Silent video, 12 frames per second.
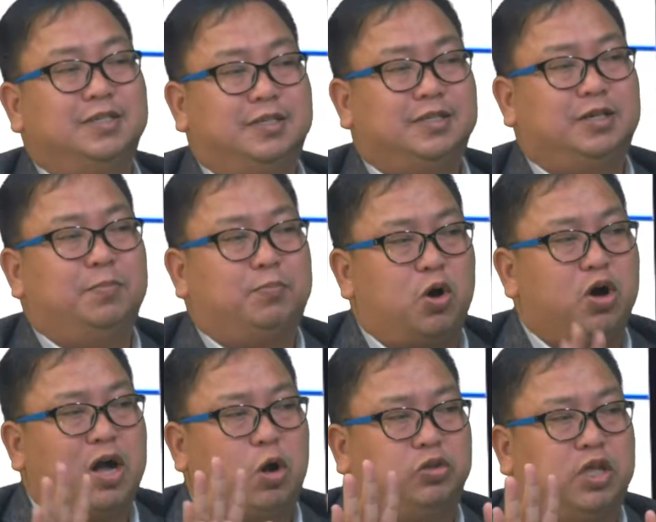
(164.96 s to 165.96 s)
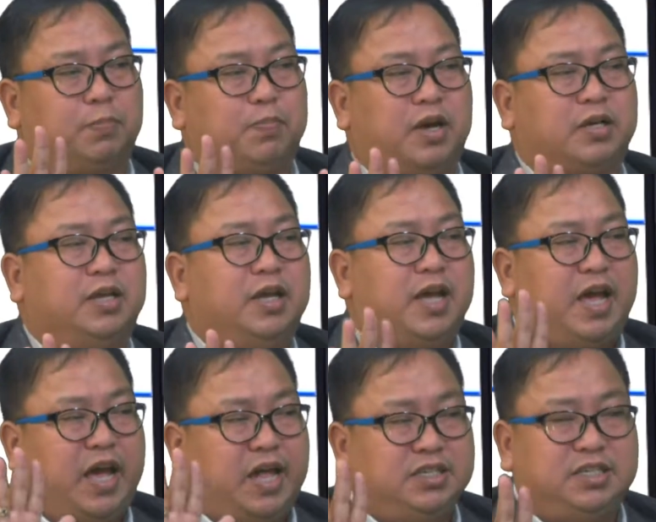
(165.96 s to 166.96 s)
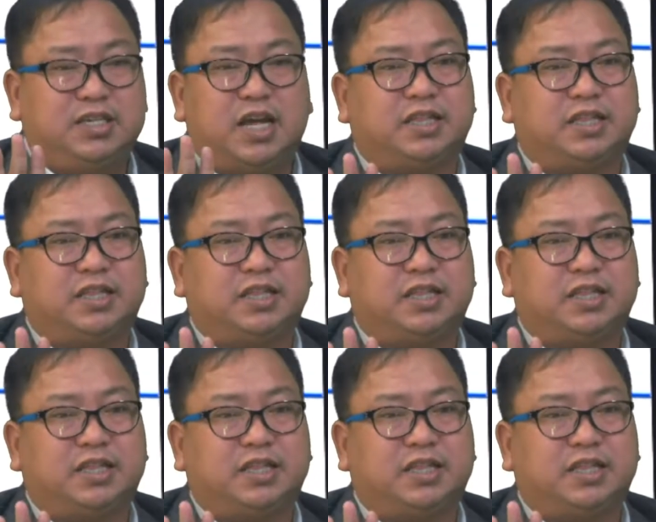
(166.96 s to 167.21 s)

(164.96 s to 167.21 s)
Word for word: So yan po ang counterpart. NC ng